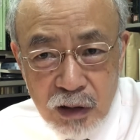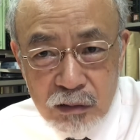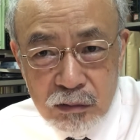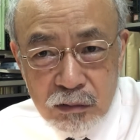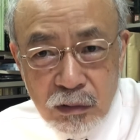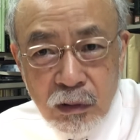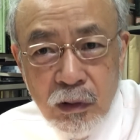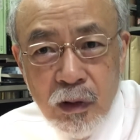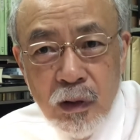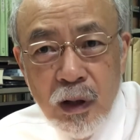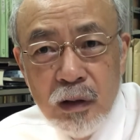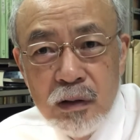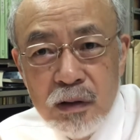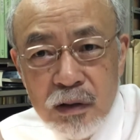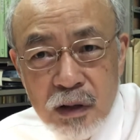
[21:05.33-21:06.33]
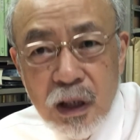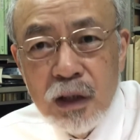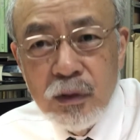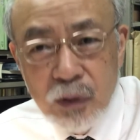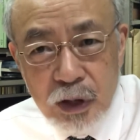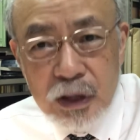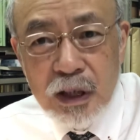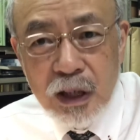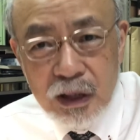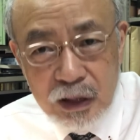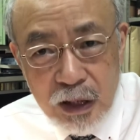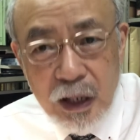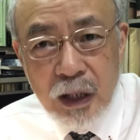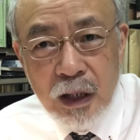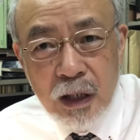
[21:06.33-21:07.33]
ると「ん」が取れちゃっ
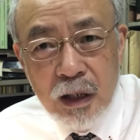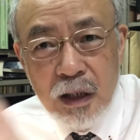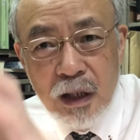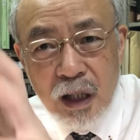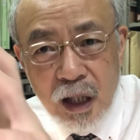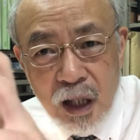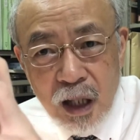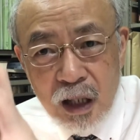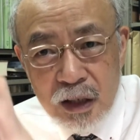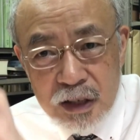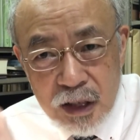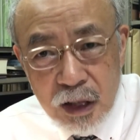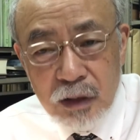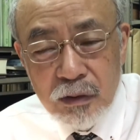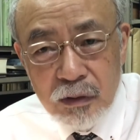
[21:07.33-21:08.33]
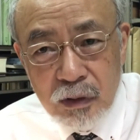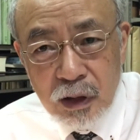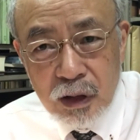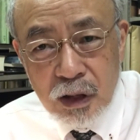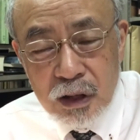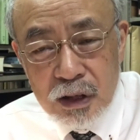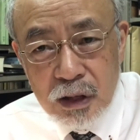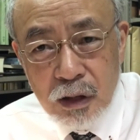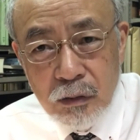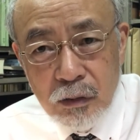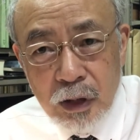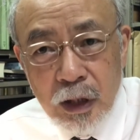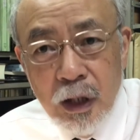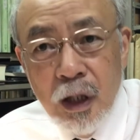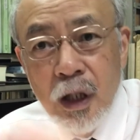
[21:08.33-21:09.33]
て「ラージャ」という形なの
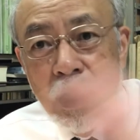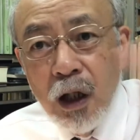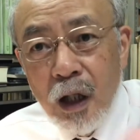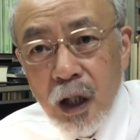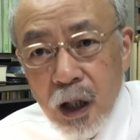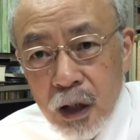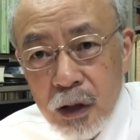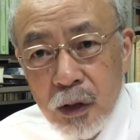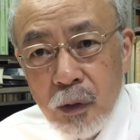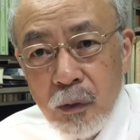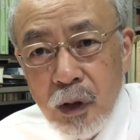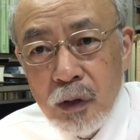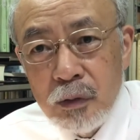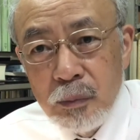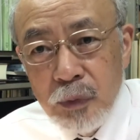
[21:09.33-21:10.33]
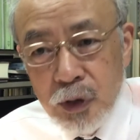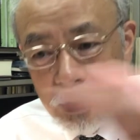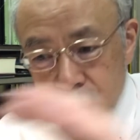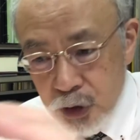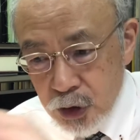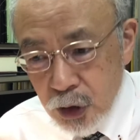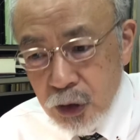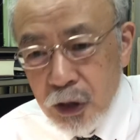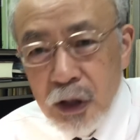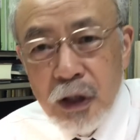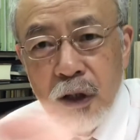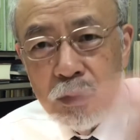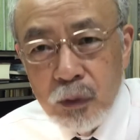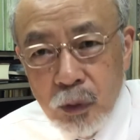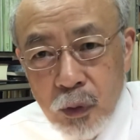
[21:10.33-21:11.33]
で「「あ」で終わる名詞じゃない
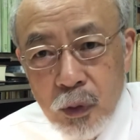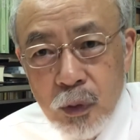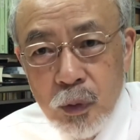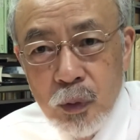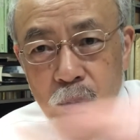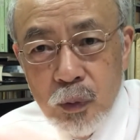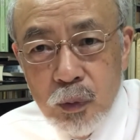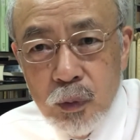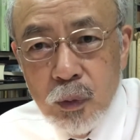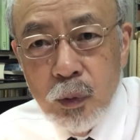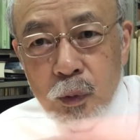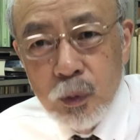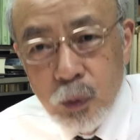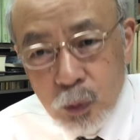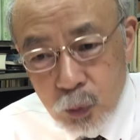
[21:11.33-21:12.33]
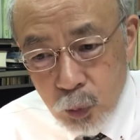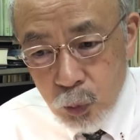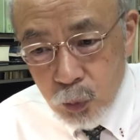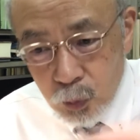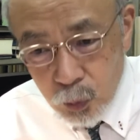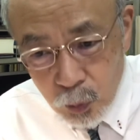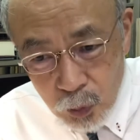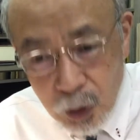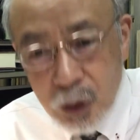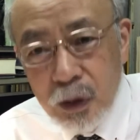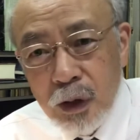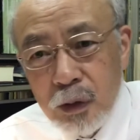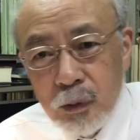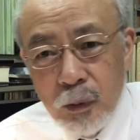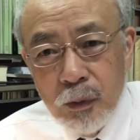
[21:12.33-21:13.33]
かとどどうなん
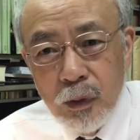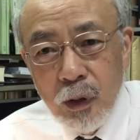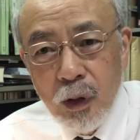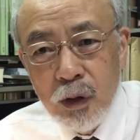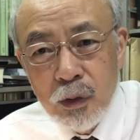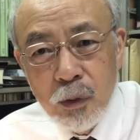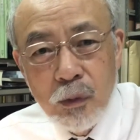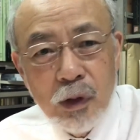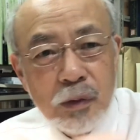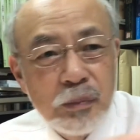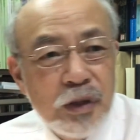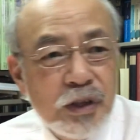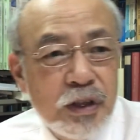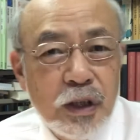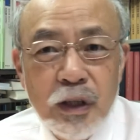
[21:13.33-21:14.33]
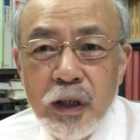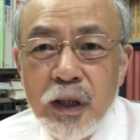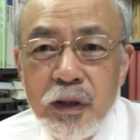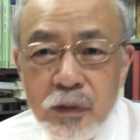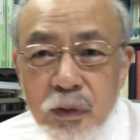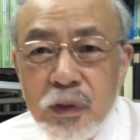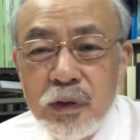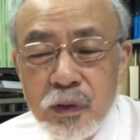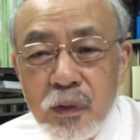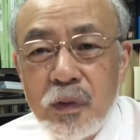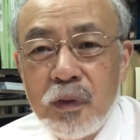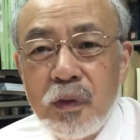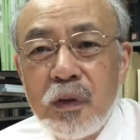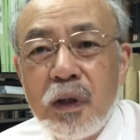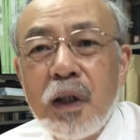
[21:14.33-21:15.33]
だと「あ」で終わる名詞じゃないのっていうこ
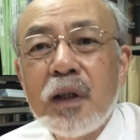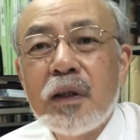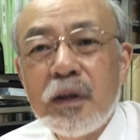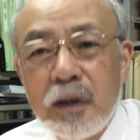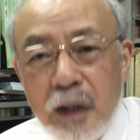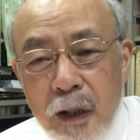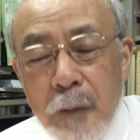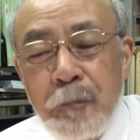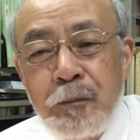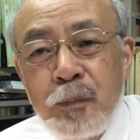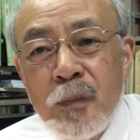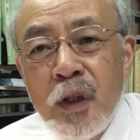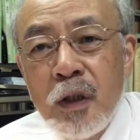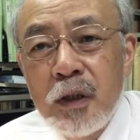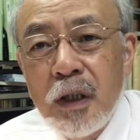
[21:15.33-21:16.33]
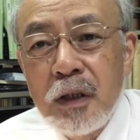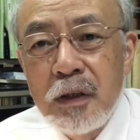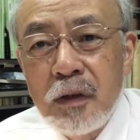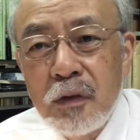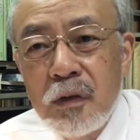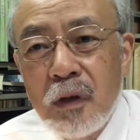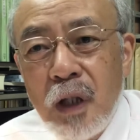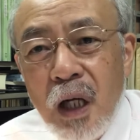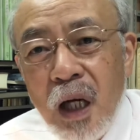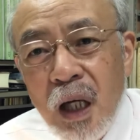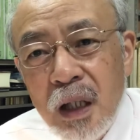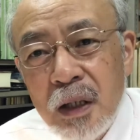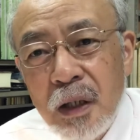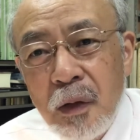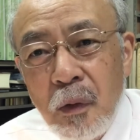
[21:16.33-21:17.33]
とになって結局「
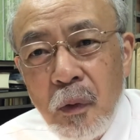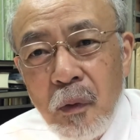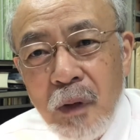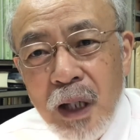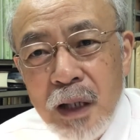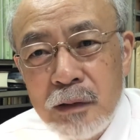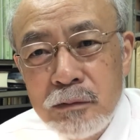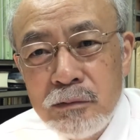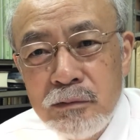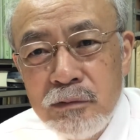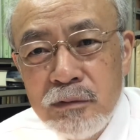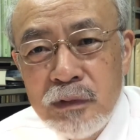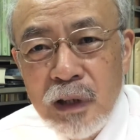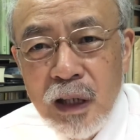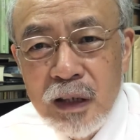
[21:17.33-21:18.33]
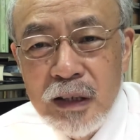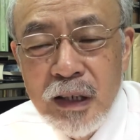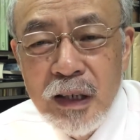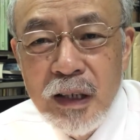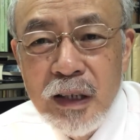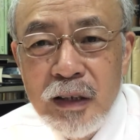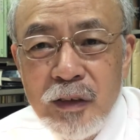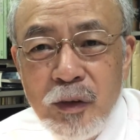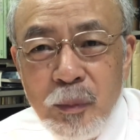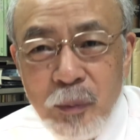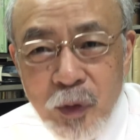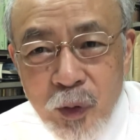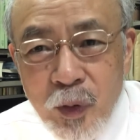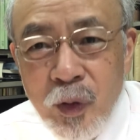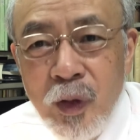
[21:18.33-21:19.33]
あ」で終わるんだけれど
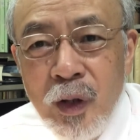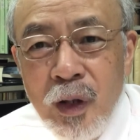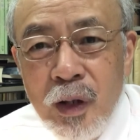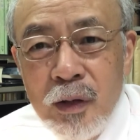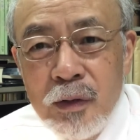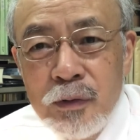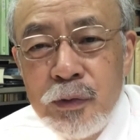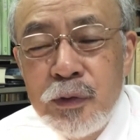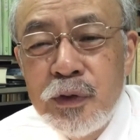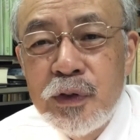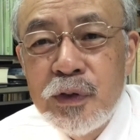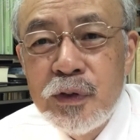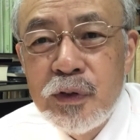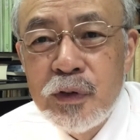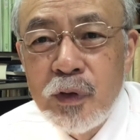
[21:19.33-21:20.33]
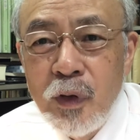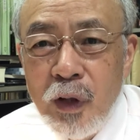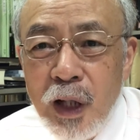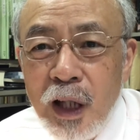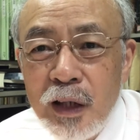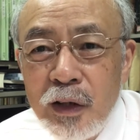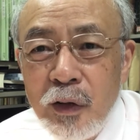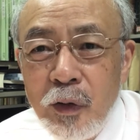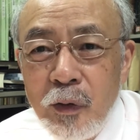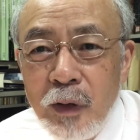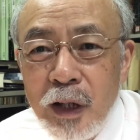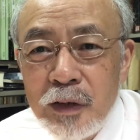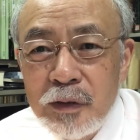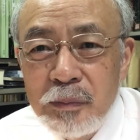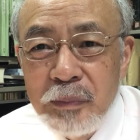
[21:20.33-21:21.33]
も普通の「あ」で終
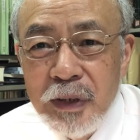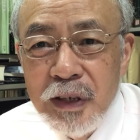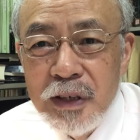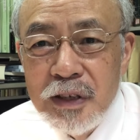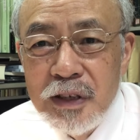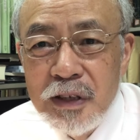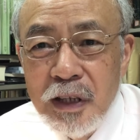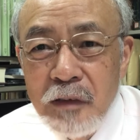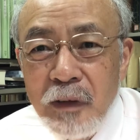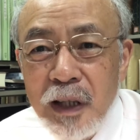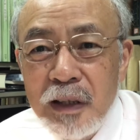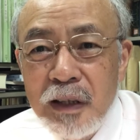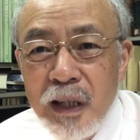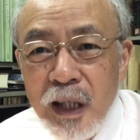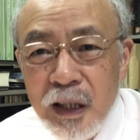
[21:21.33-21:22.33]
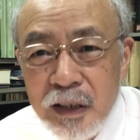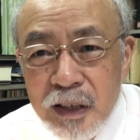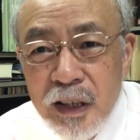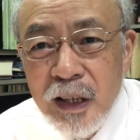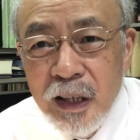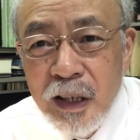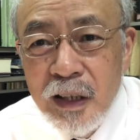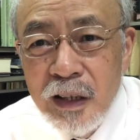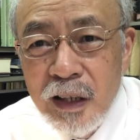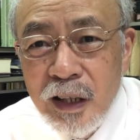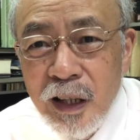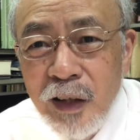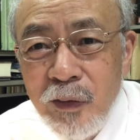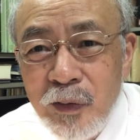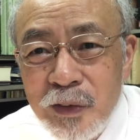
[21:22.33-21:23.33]
わる名詞ではない変
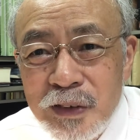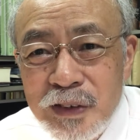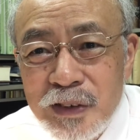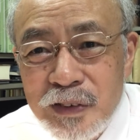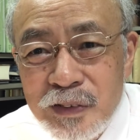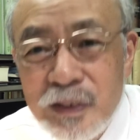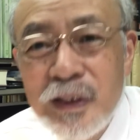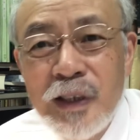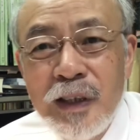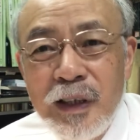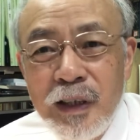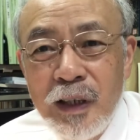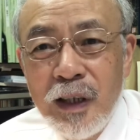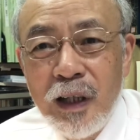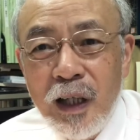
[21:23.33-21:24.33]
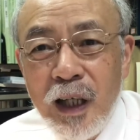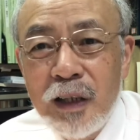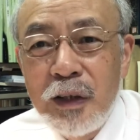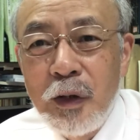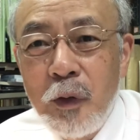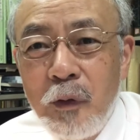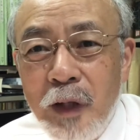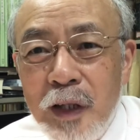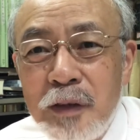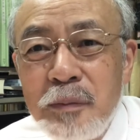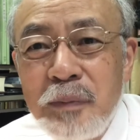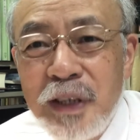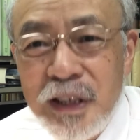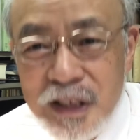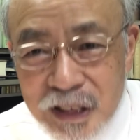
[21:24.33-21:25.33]
化をする「あ」で終わる
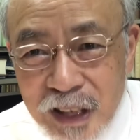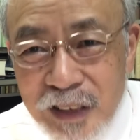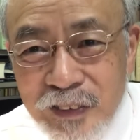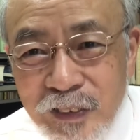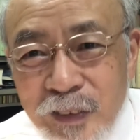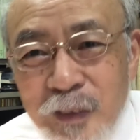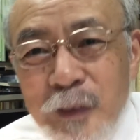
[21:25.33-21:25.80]
名詞だと